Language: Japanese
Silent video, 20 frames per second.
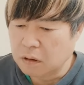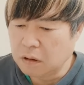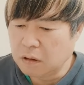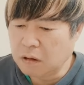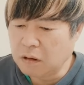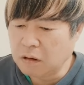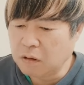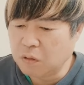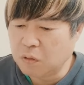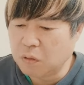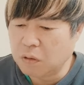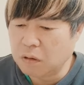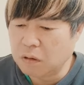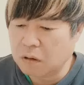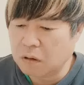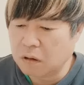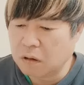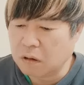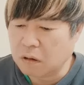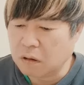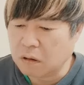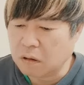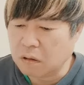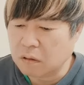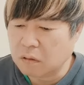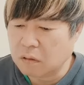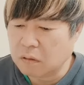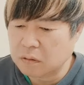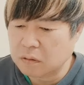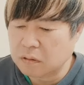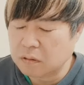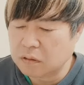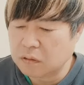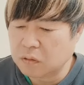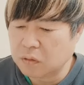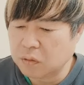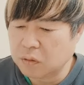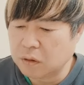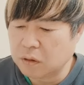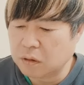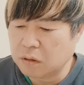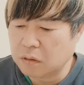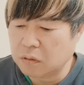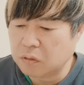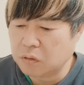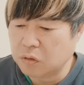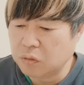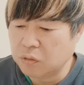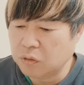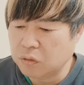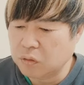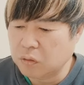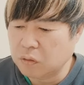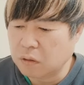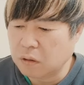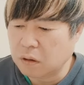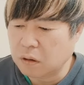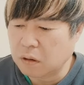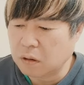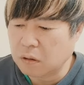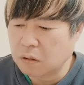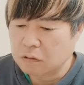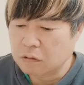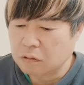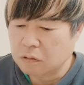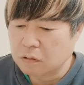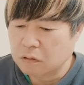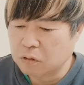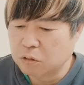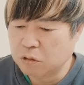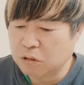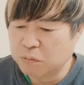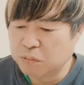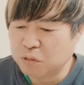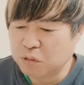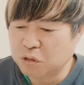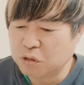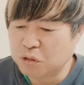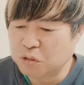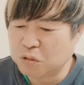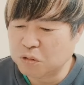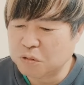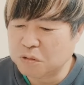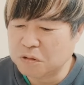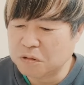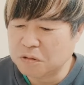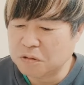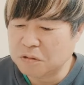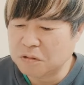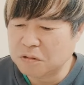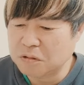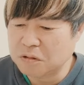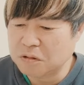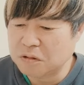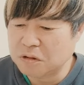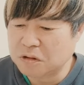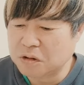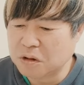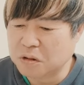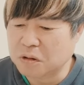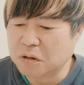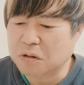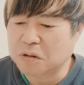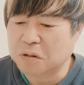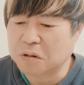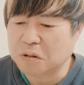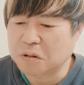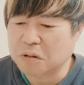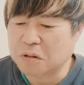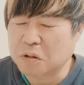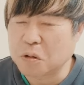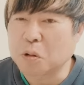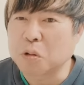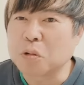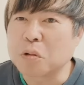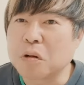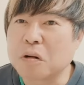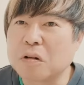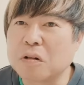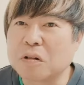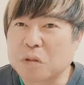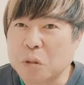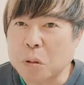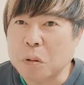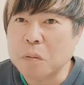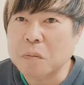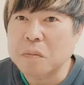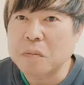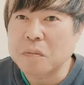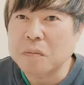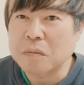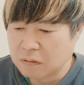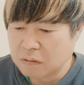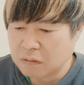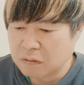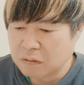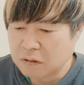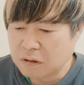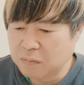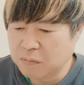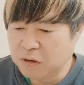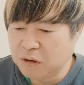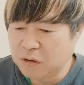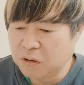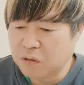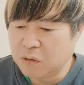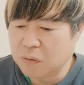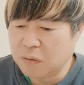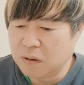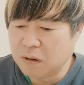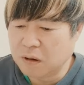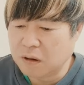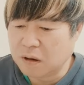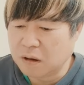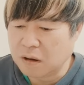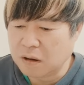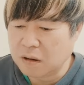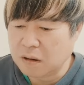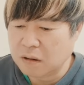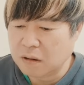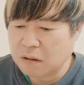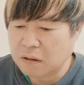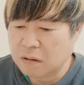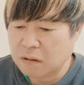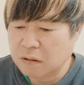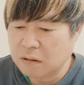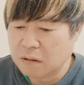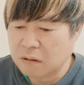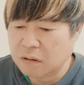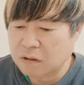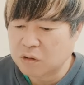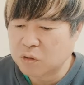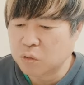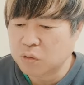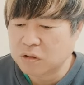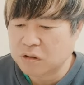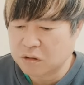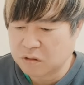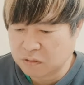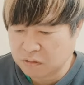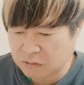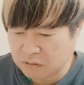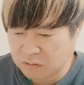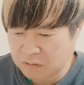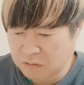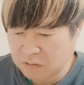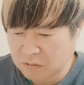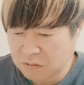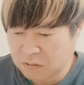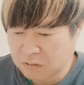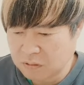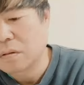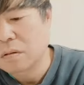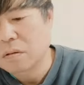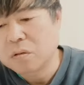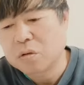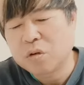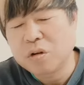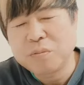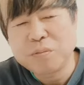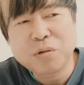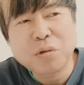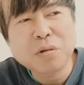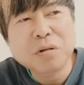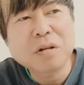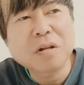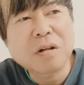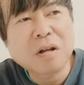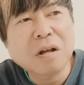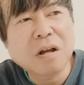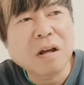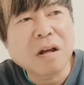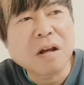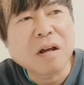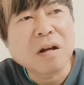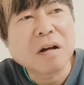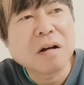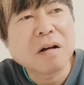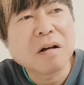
稽古がね、すごいなと思うのが、ホリプロ所属してたってことなんですよ。で、B 子は、松竹。ホリプロって、